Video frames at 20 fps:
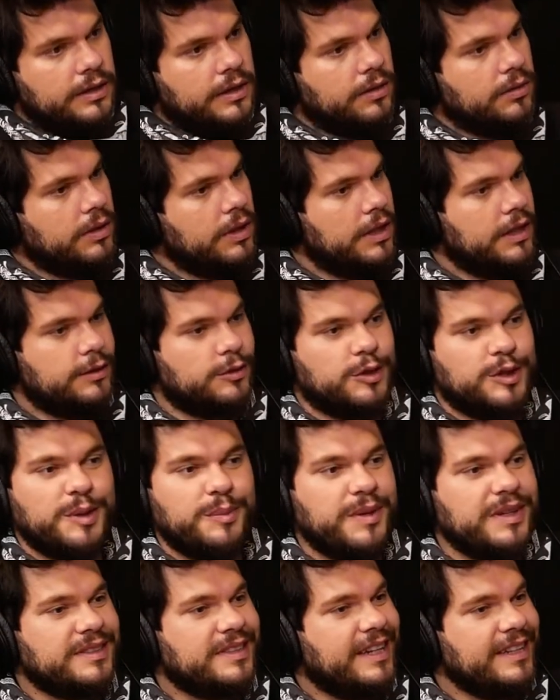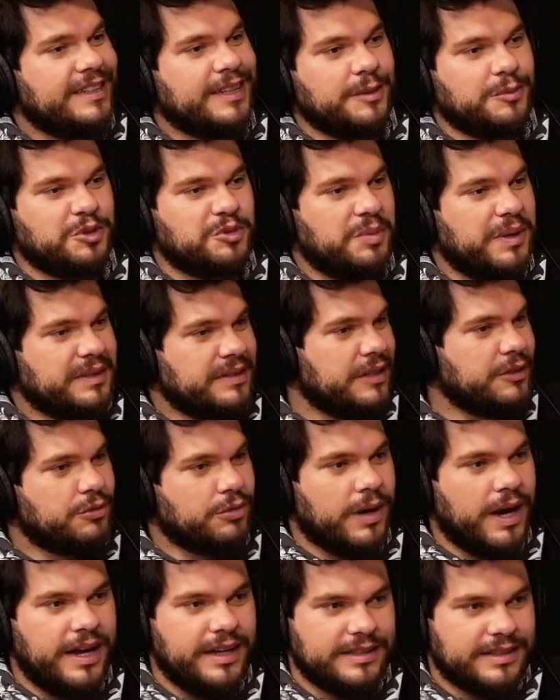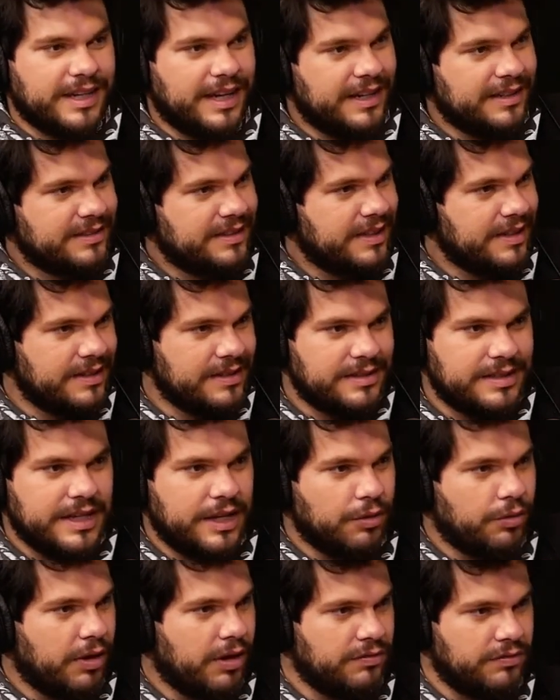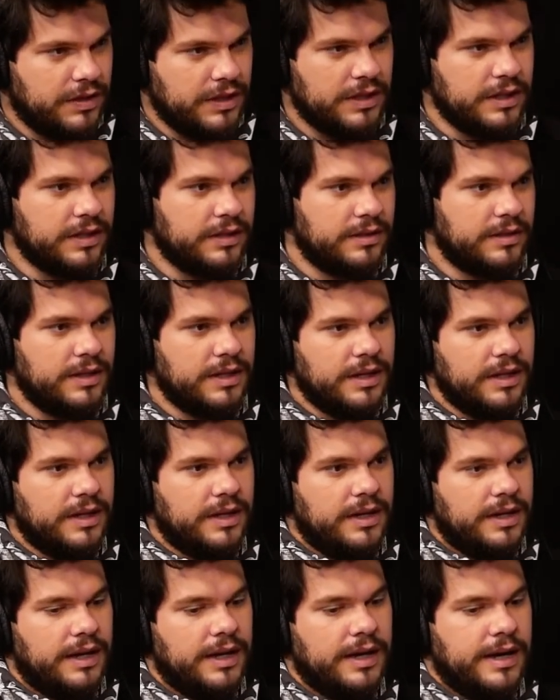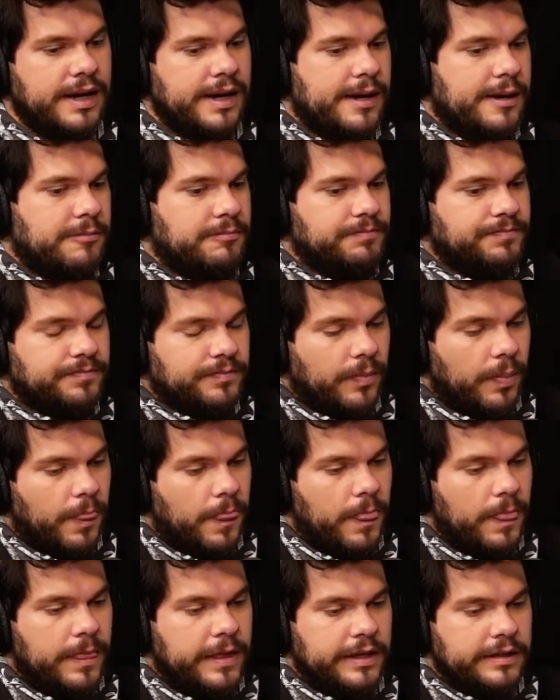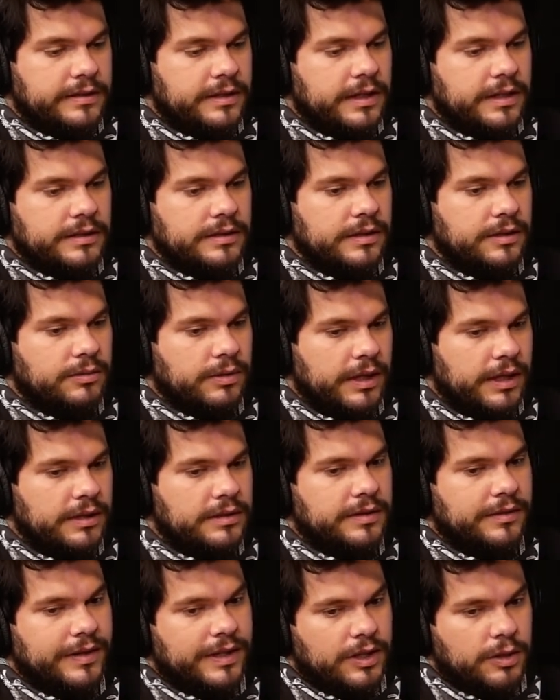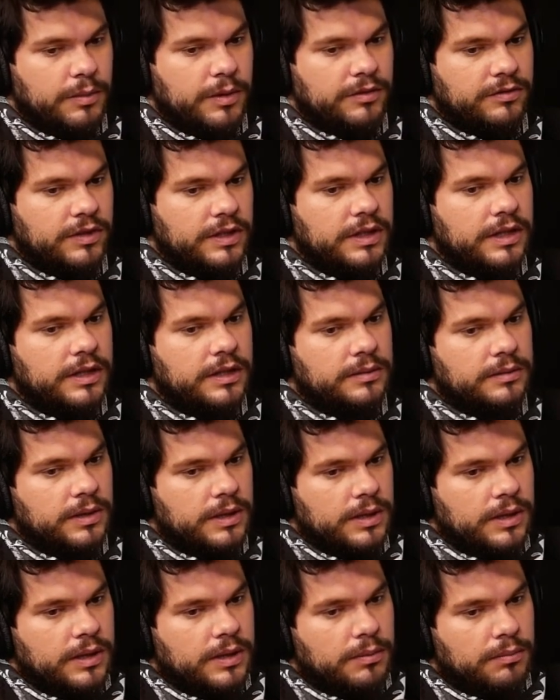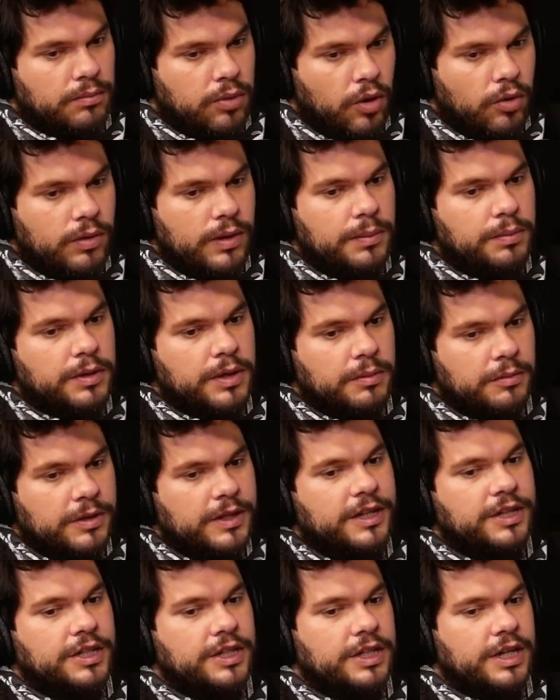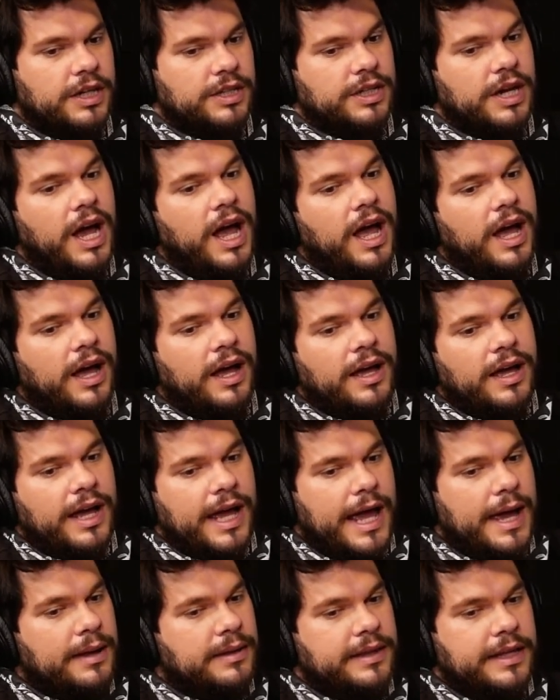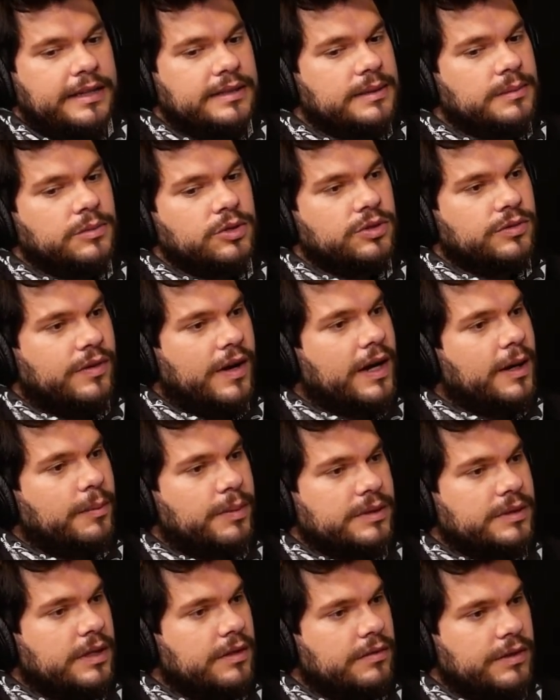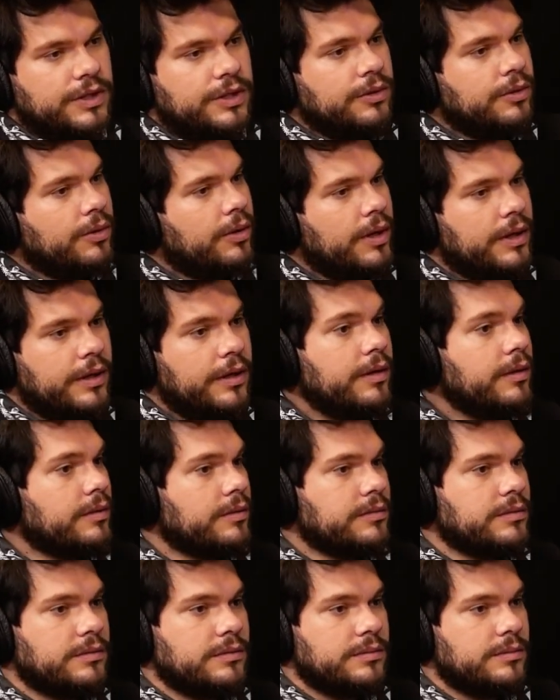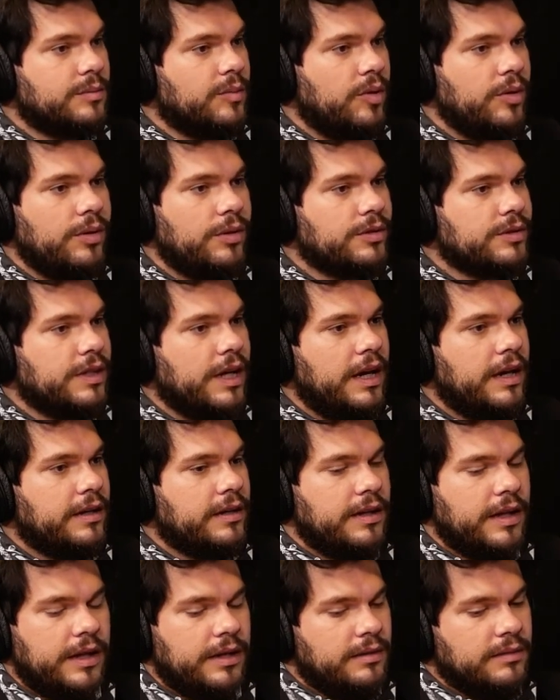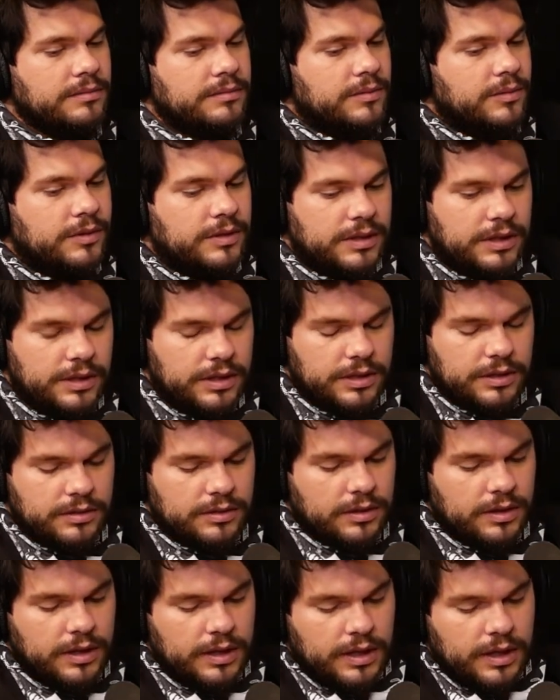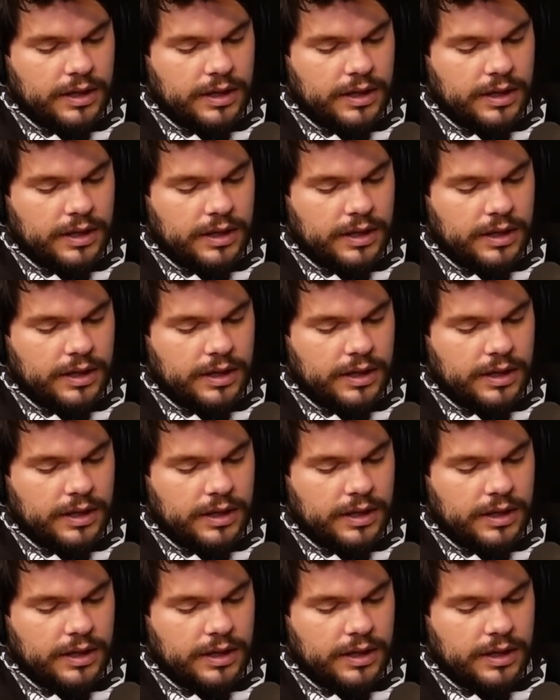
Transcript: Então, se você pensar em termos percentuais, cara, você zerou a vida é, nesse quesito aí. Você vai ter uma vida boa, porque muita gente acha, ah, é, tem que ser mão de vaca para ser investidor. Não, uma groselha que tem, não existe isso.